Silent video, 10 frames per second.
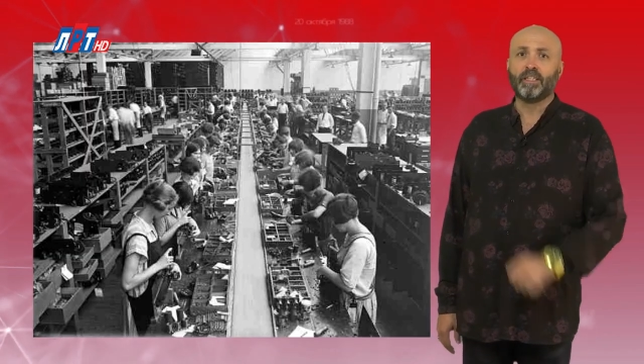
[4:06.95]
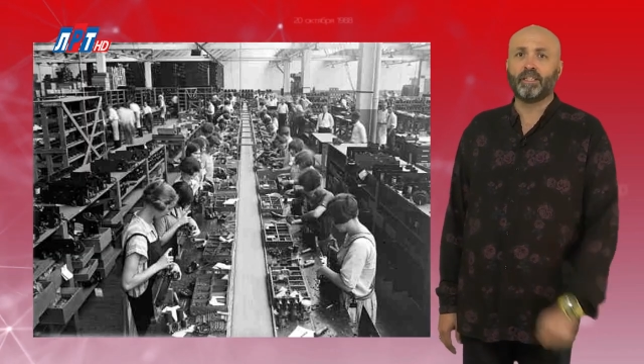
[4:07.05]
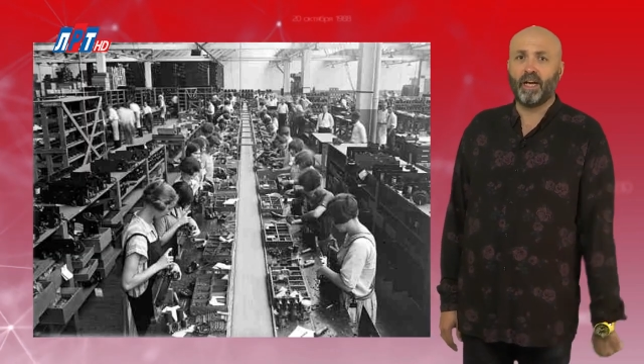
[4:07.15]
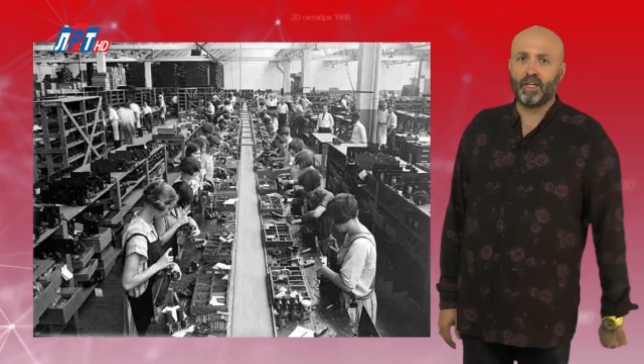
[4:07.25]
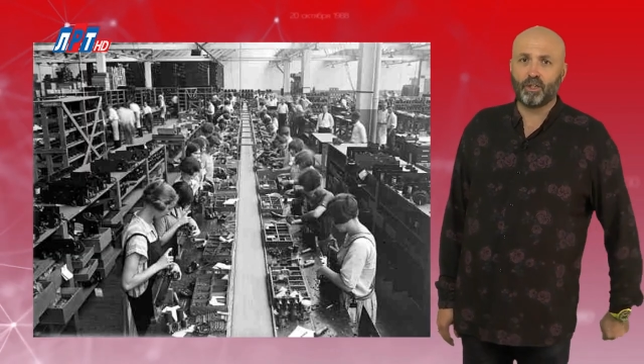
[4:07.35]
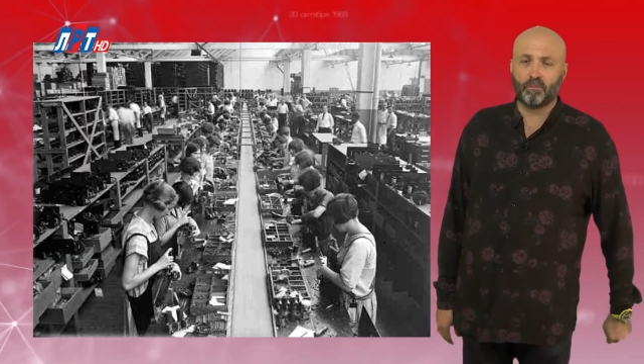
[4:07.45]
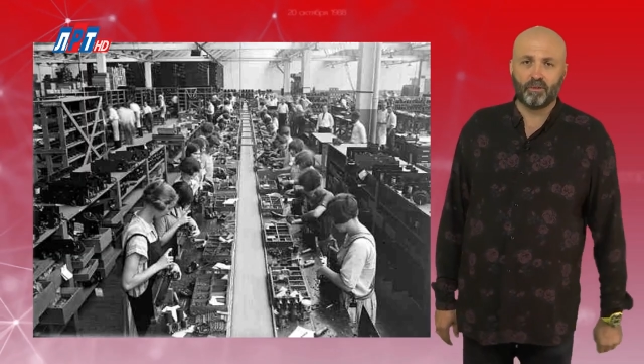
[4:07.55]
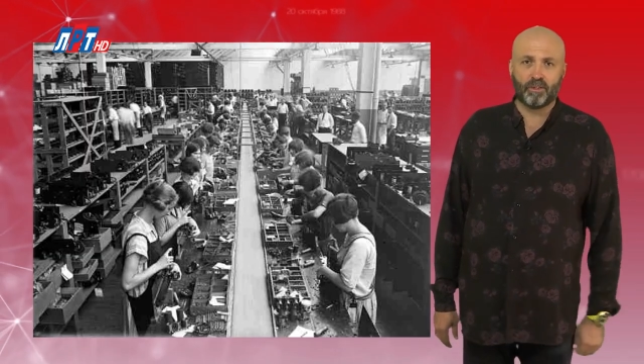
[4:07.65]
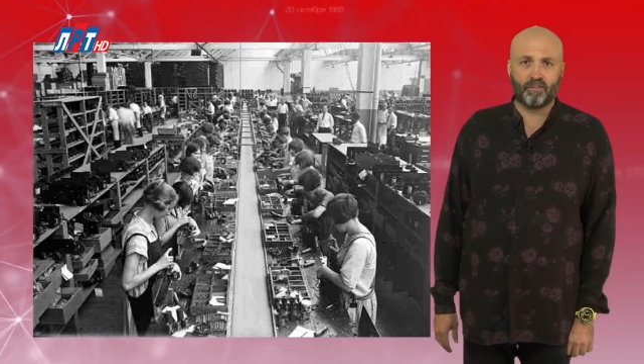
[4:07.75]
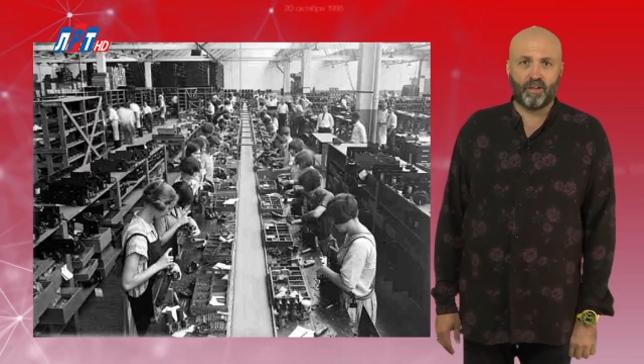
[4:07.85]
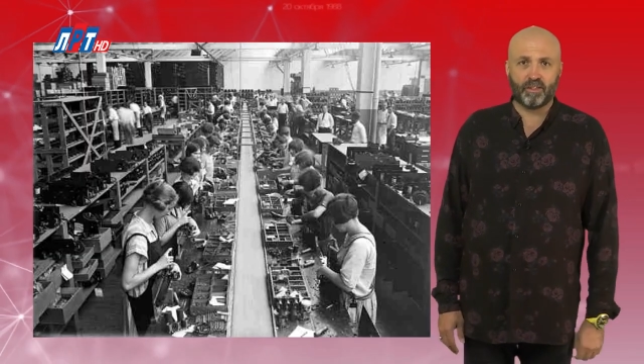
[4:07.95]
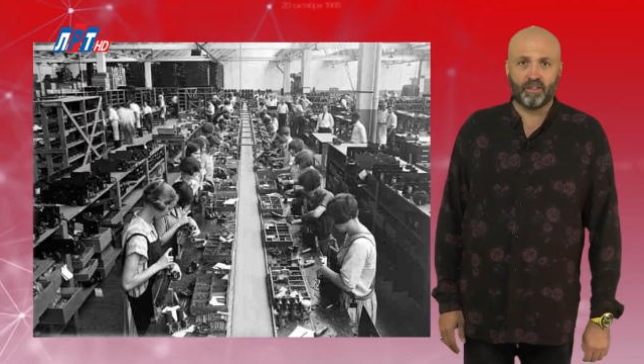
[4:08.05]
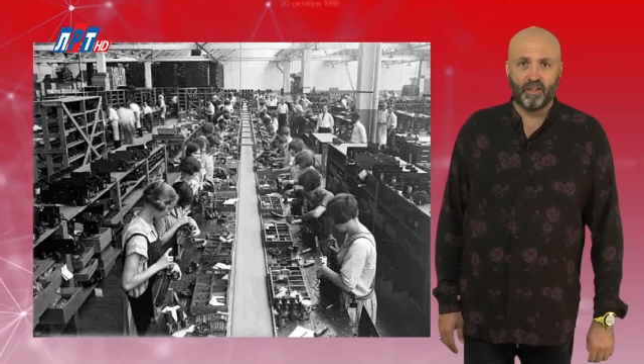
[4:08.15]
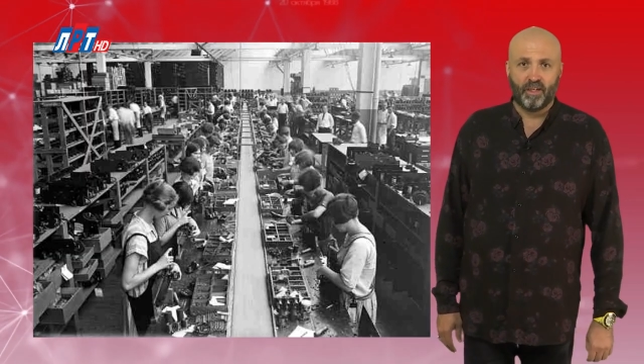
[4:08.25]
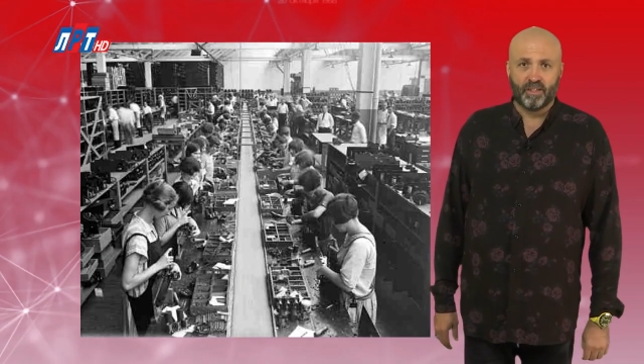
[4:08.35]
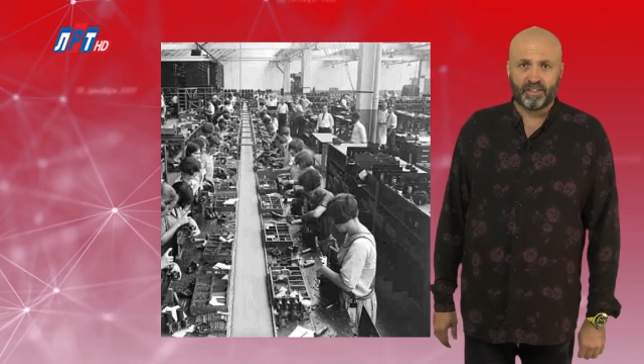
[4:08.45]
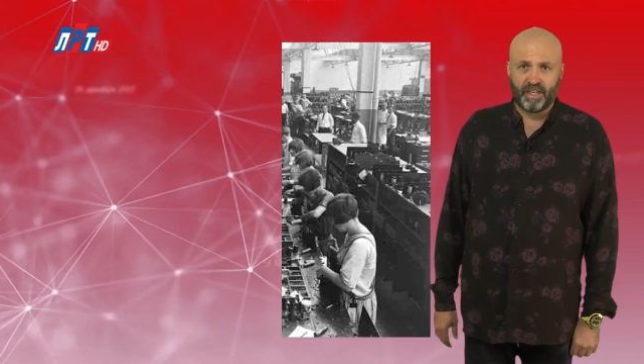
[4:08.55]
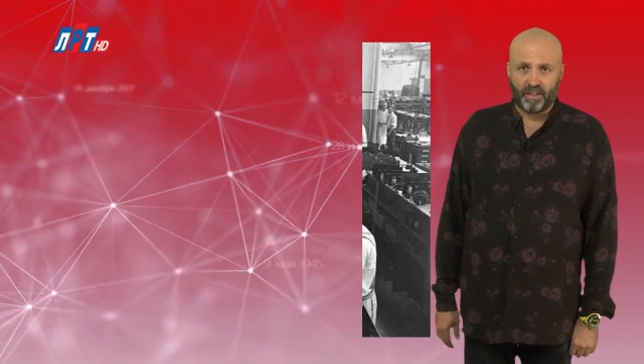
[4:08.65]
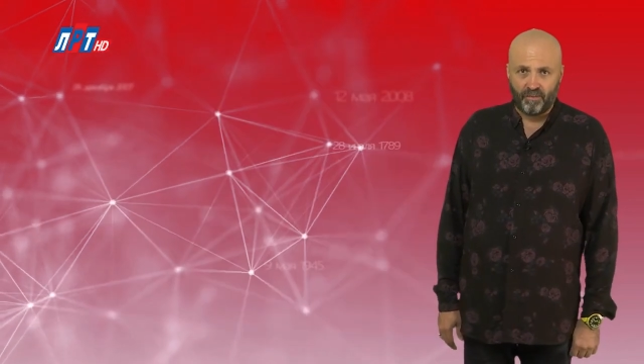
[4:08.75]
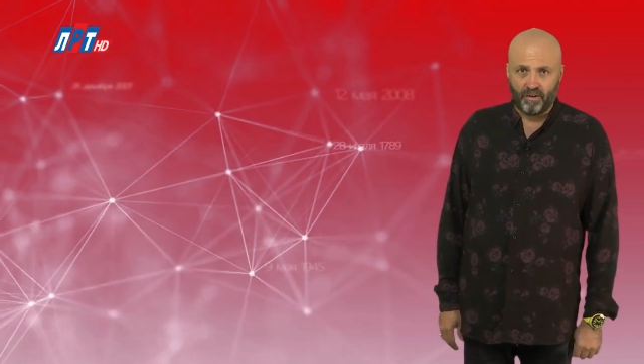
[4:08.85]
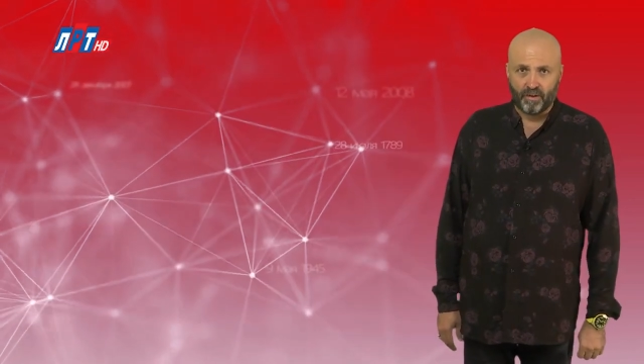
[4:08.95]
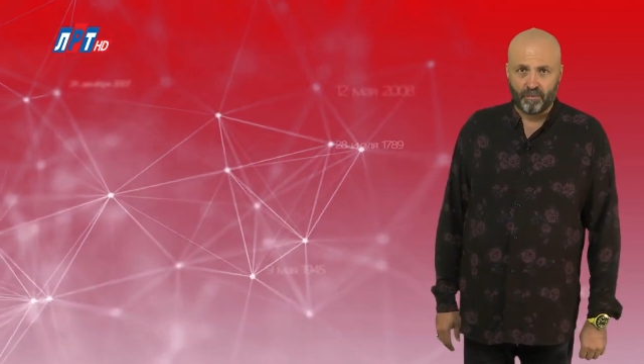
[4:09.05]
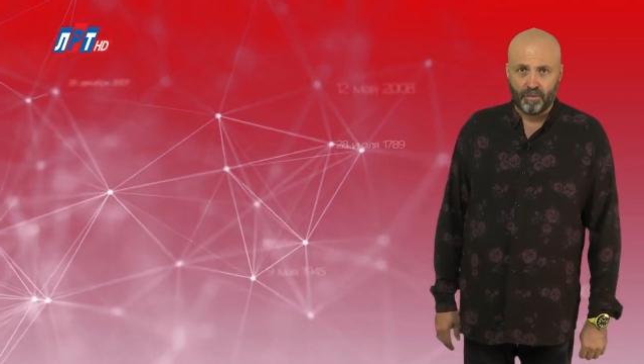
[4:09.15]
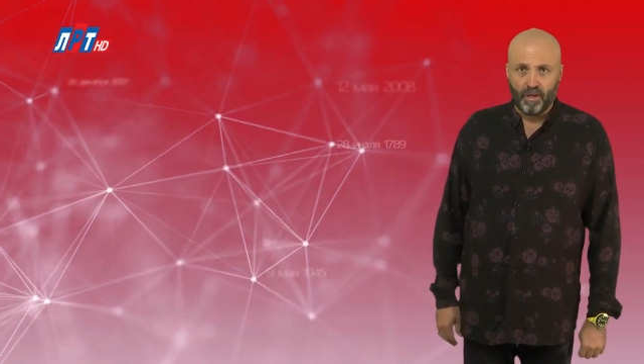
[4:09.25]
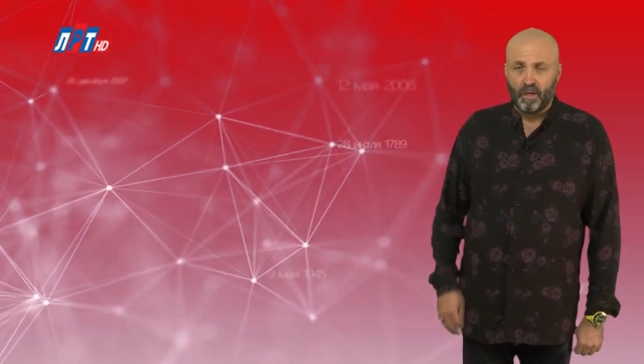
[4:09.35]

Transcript: также был связан с конвейером.